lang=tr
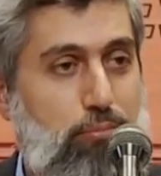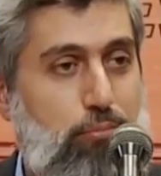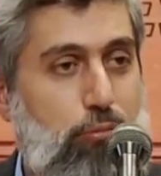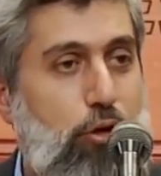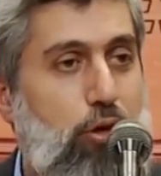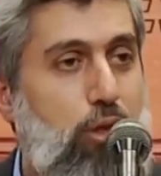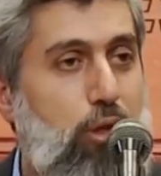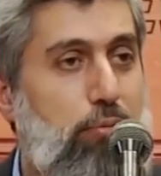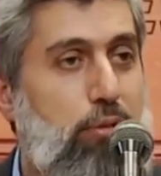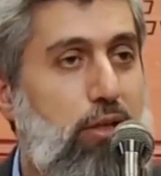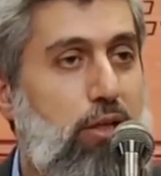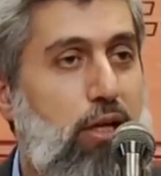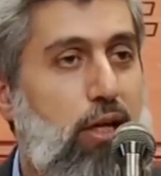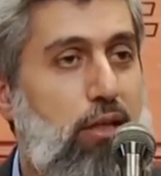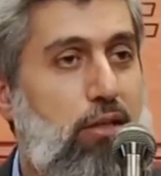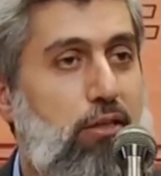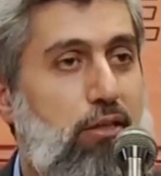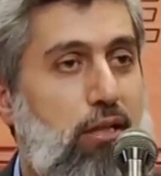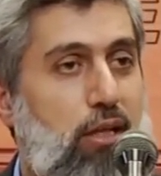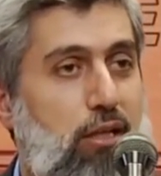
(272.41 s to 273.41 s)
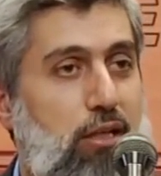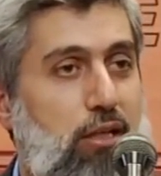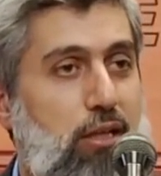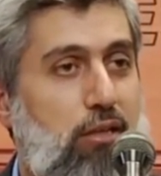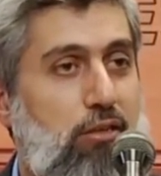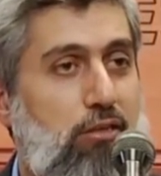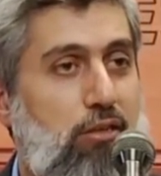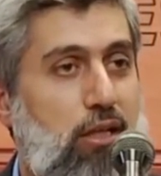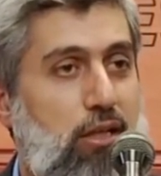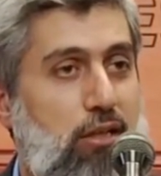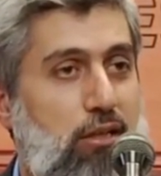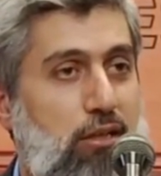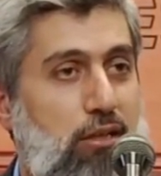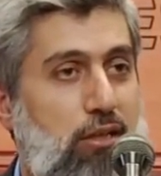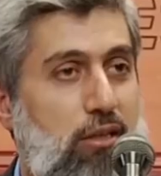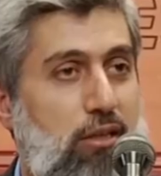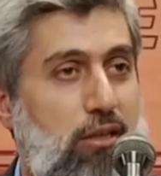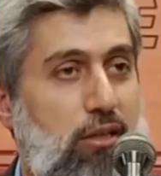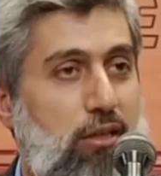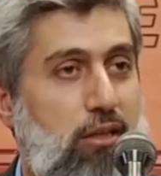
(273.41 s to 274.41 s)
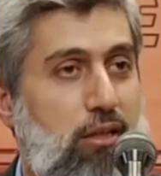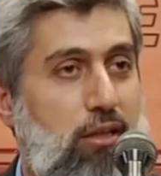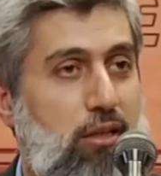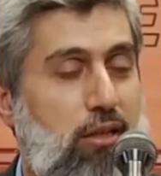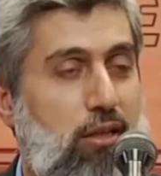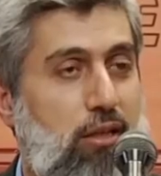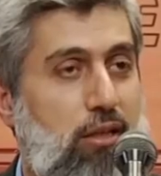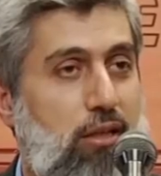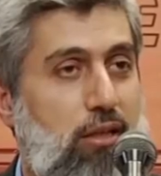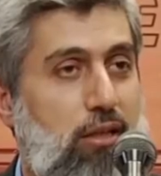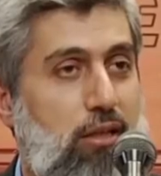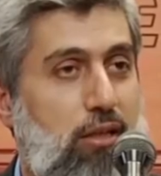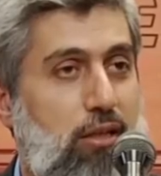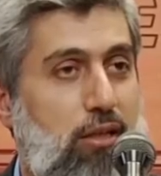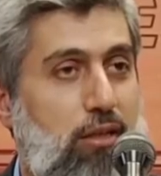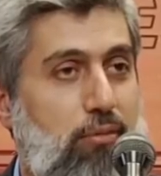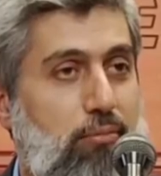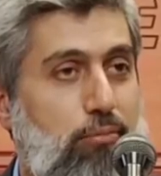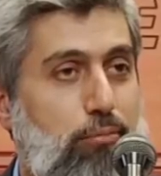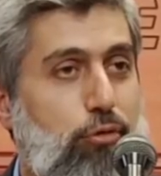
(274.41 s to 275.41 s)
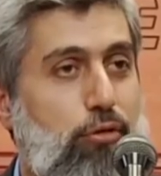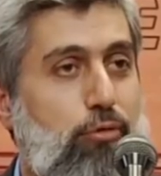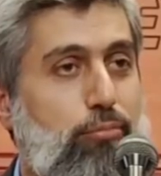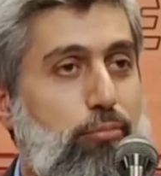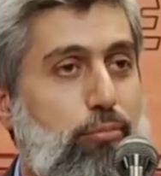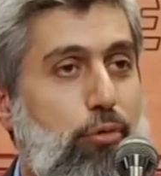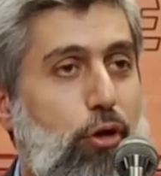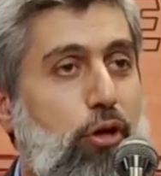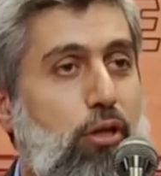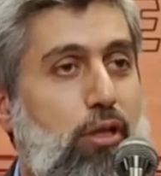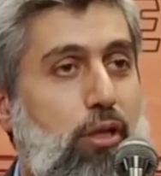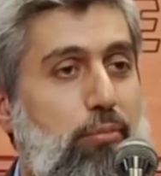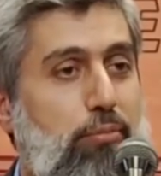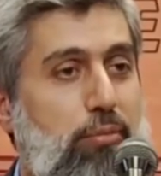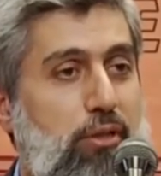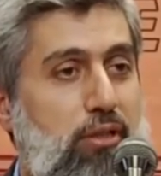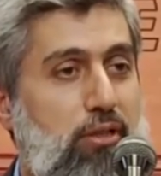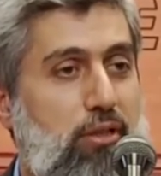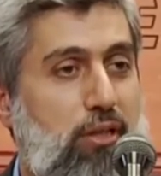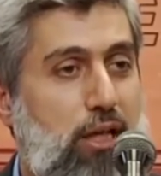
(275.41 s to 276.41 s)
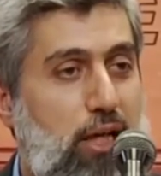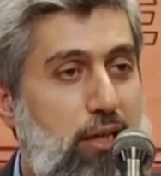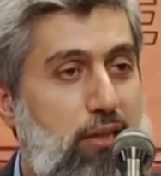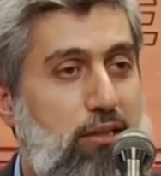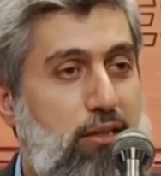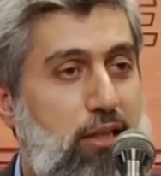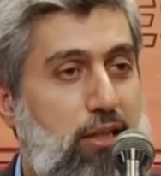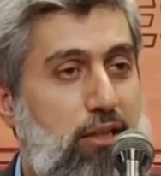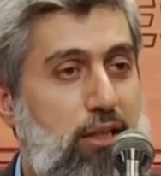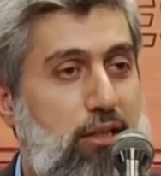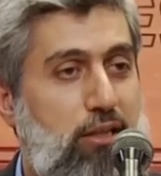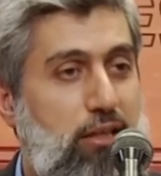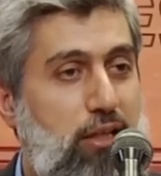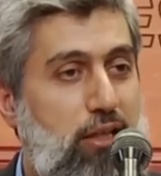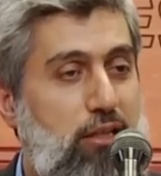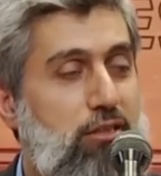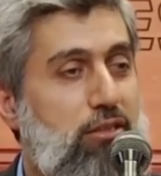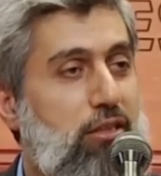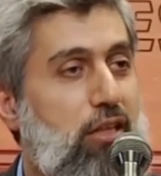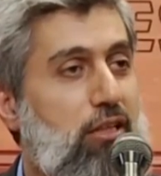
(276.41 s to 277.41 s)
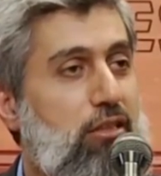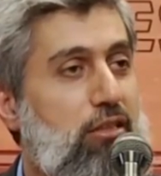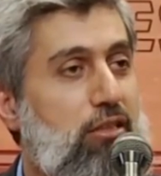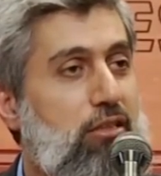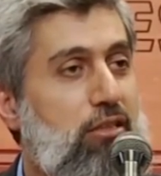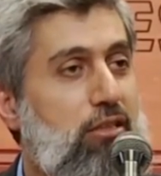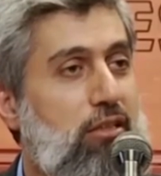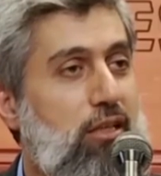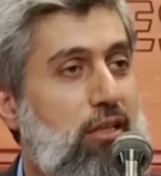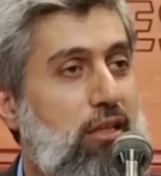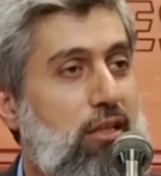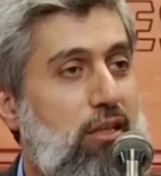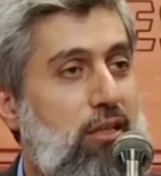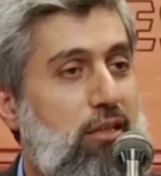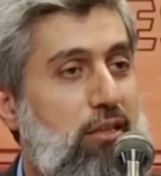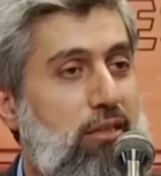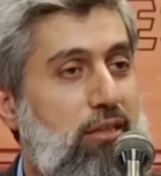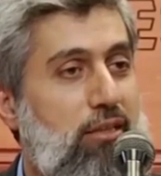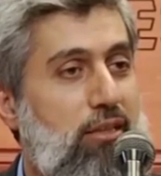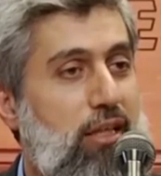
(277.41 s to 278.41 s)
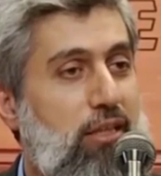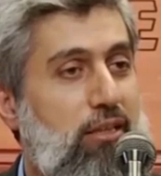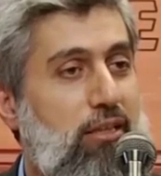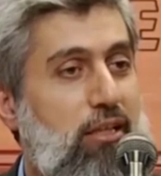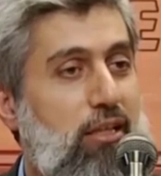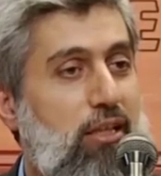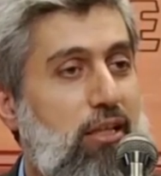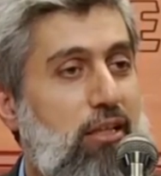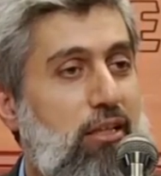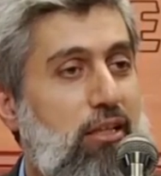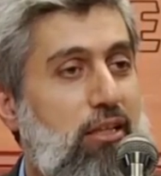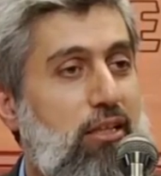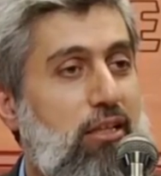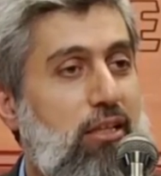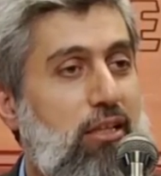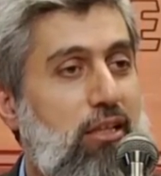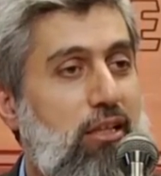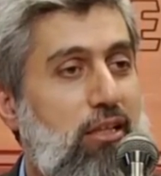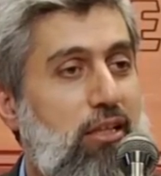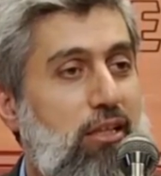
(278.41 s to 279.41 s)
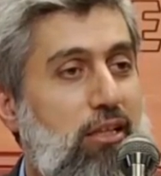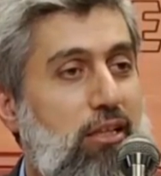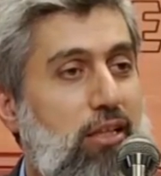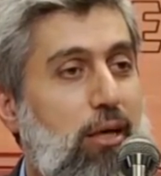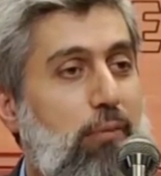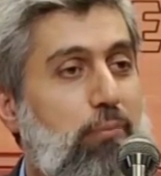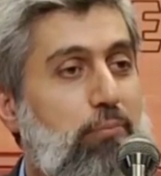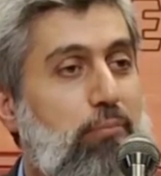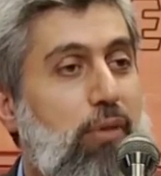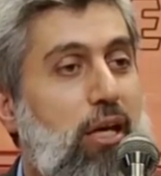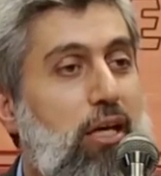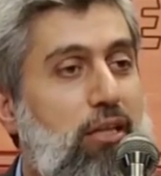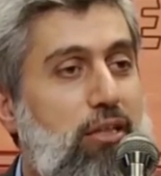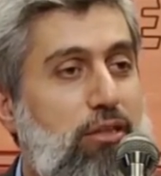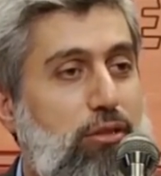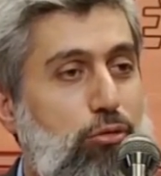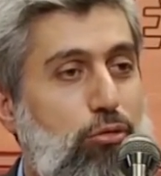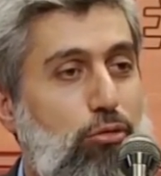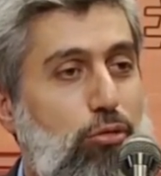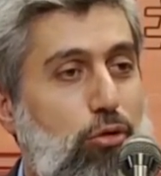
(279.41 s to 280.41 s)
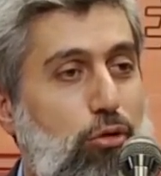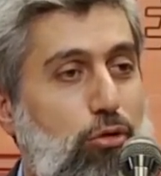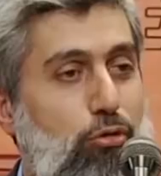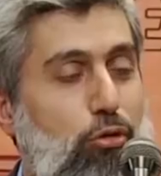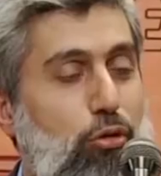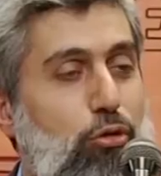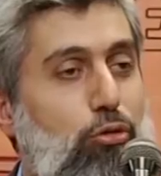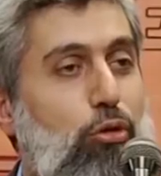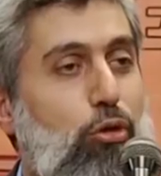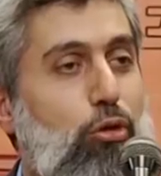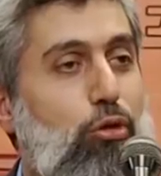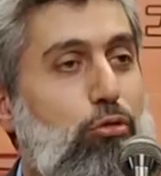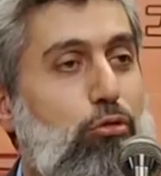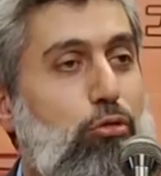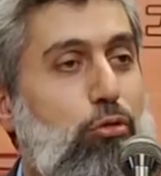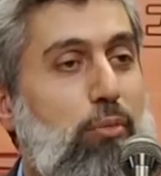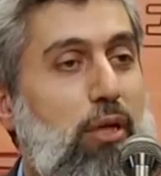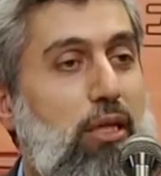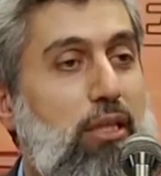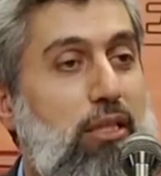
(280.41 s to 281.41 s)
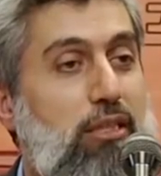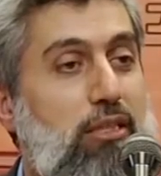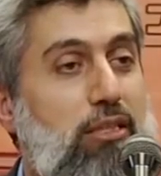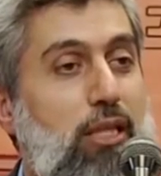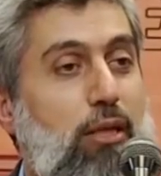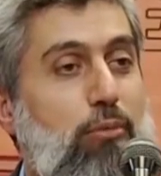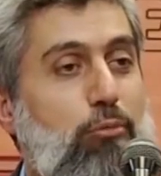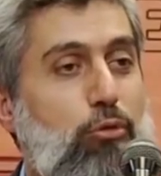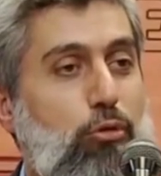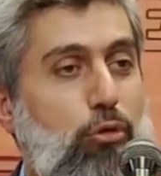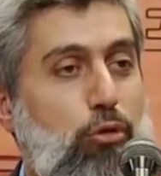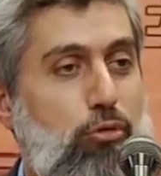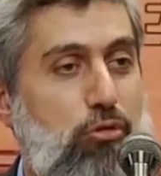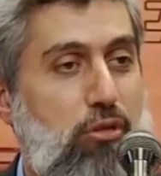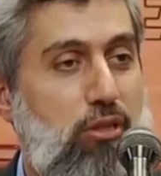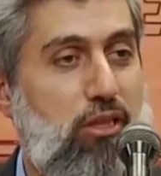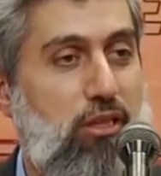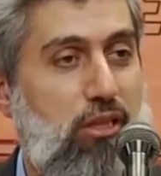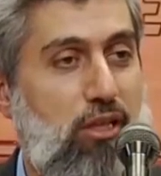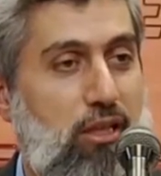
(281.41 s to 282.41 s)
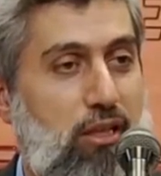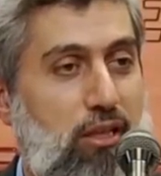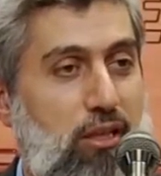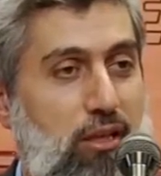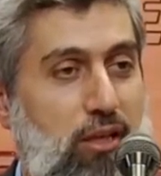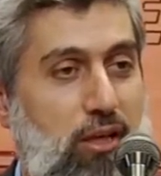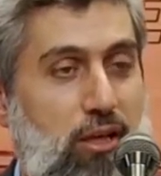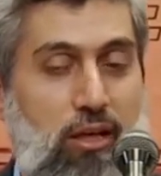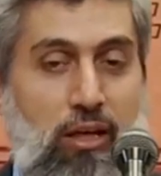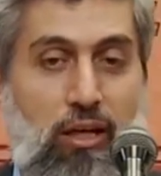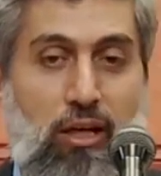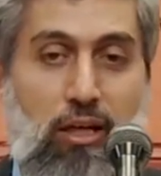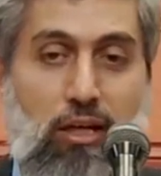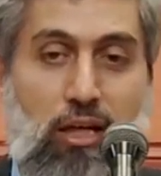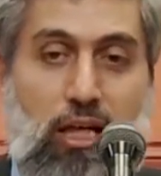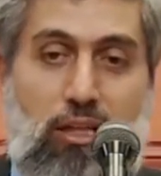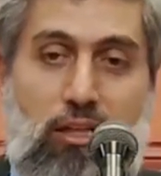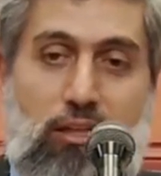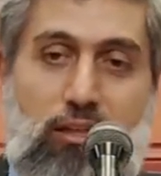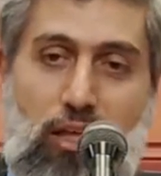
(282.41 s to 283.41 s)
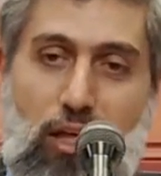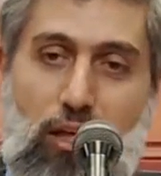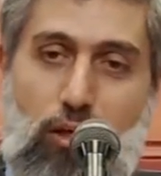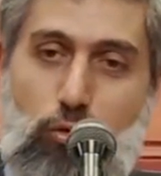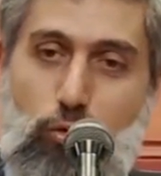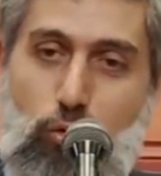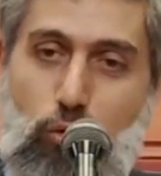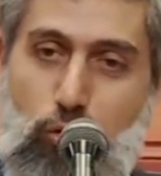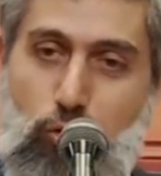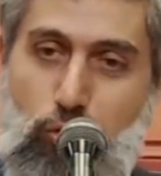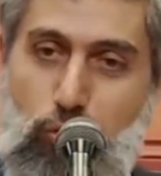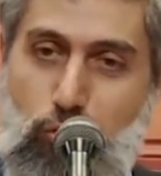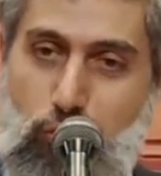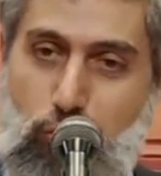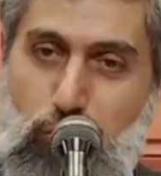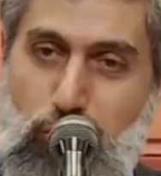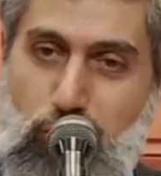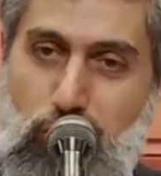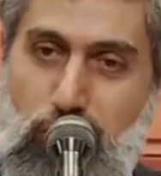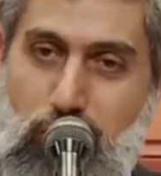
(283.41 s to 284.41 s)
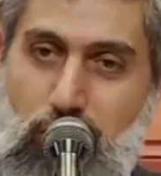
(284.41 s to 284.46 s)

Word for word: Böyle bir kaliteli insan bu böyle bir kalitedeki insanın dediğini yapmak istiyordu. Onu öldürmek istemiyordu kral. Kaliteyi görüyordu.